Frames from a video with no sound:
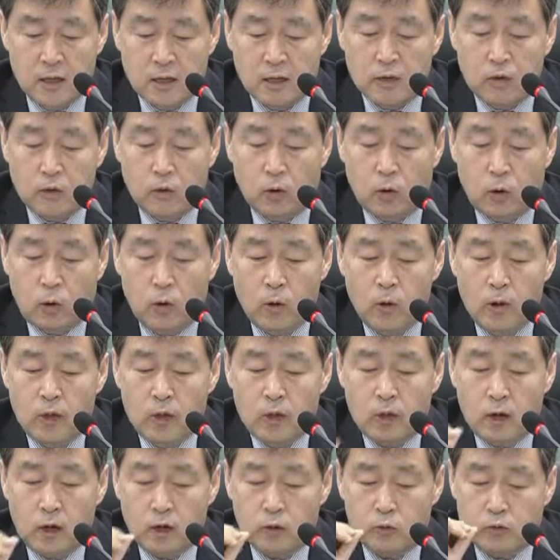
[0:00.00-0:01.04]
그리고
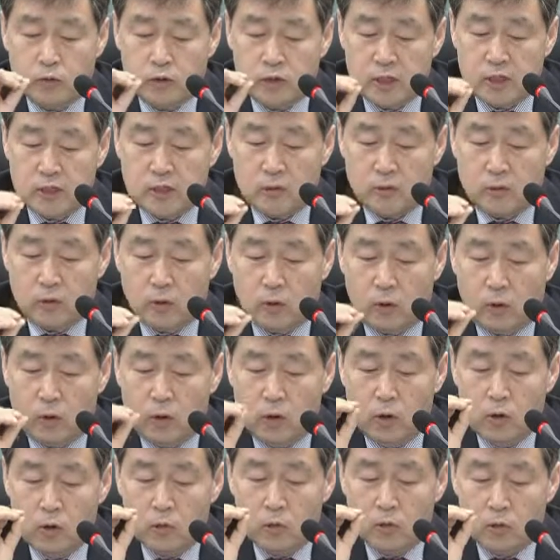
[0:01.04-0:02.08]
어, 구체적으로
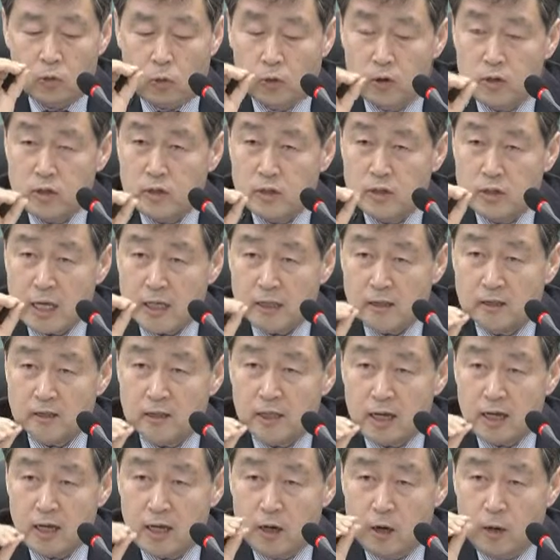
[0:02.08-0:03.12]
공인
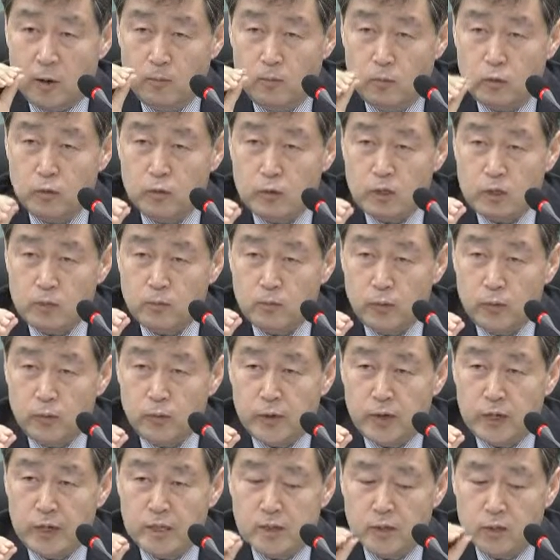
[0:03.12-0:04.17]
사정사의 업무
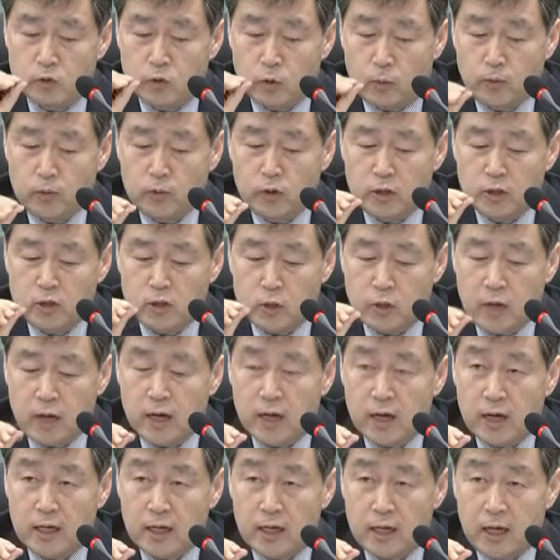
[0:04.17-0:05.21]
부분에서 좀 더
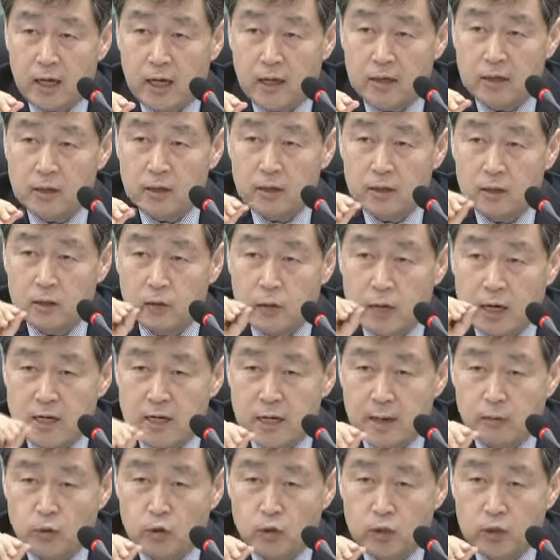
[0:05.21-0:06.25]
정확하게 그 관리
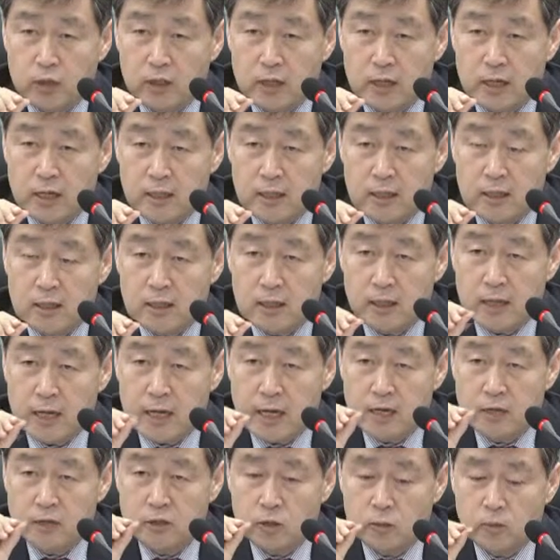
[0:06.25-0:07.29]
감독이 되어야 되니까
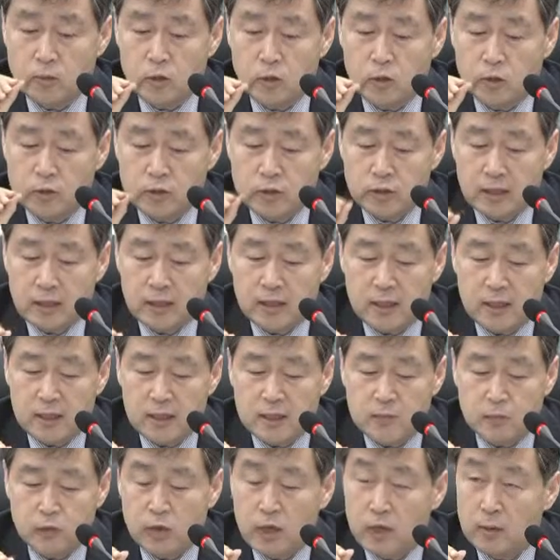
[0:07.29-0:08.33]
개인의 정보를
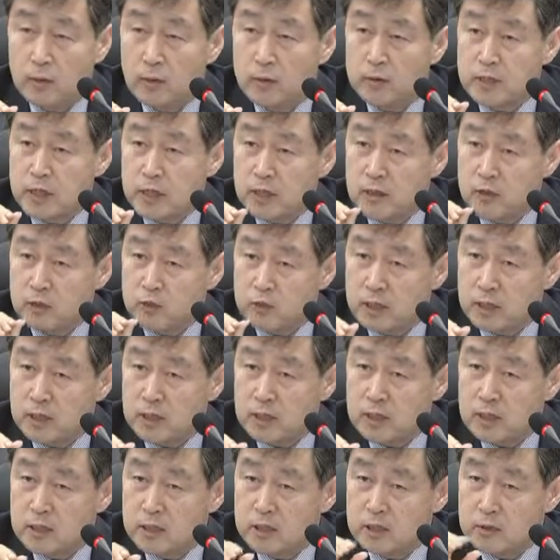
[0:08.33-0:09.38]
누설한다든지 부당방으로 사건을
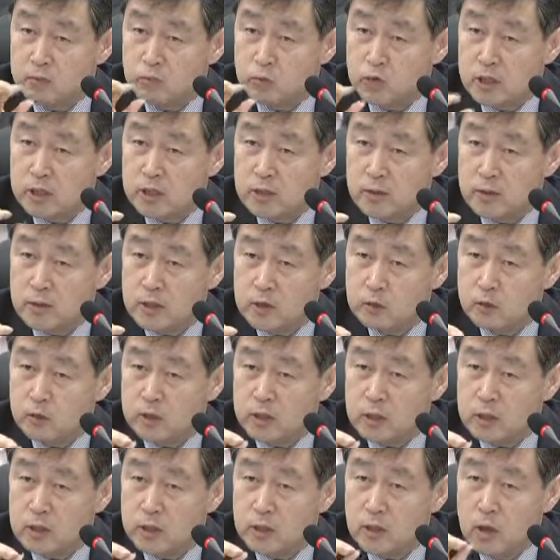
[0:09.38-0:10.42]
유치한다 그런 문제점에 대해서
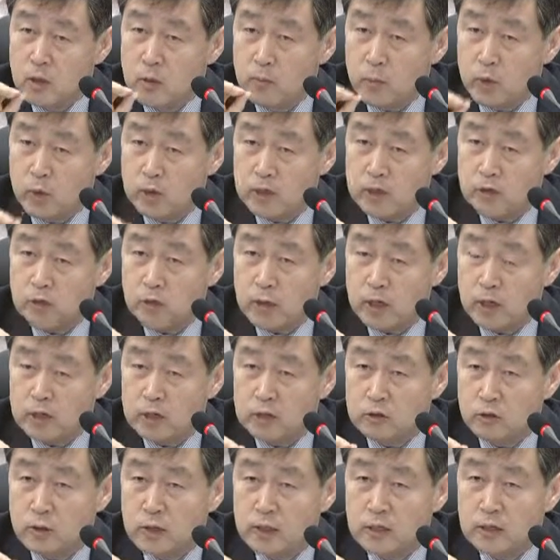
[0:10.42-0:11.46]
구체적인 벌칙
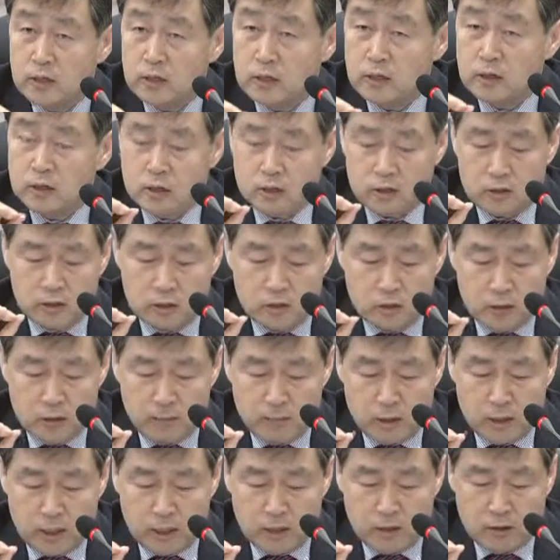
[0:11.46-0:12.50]
조항이 들어와야 되는데 그런 게 전혀
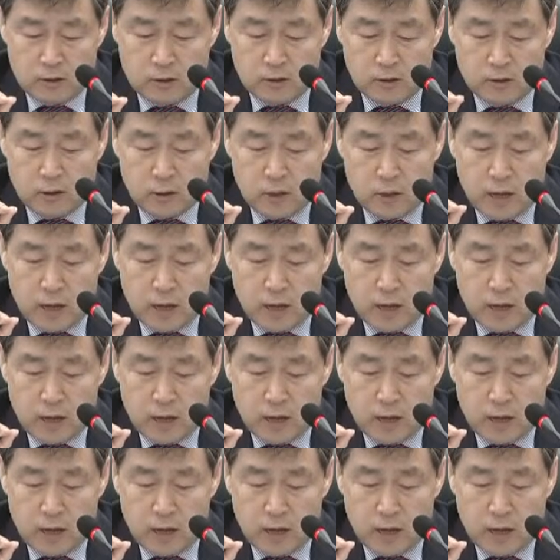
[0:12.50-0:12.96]
없다는 그런